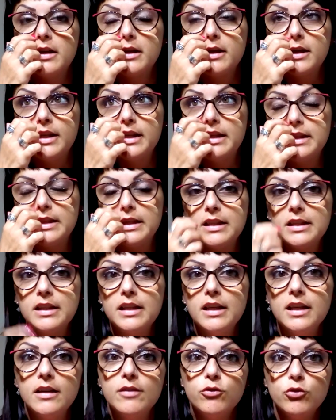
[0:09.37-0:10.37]

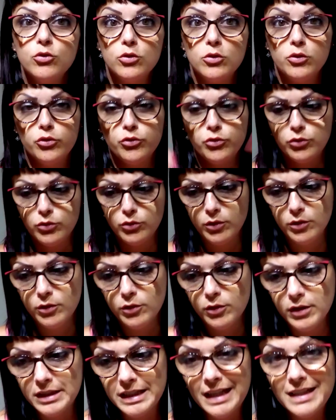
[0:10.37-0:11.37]
rientrata dal lavoro,
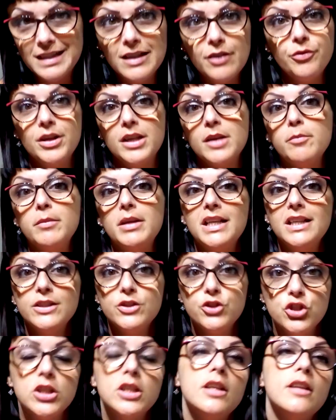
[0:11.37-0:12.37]
sono andata a fare
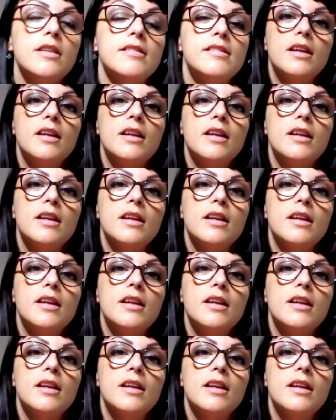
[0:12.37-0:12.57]
mille giri,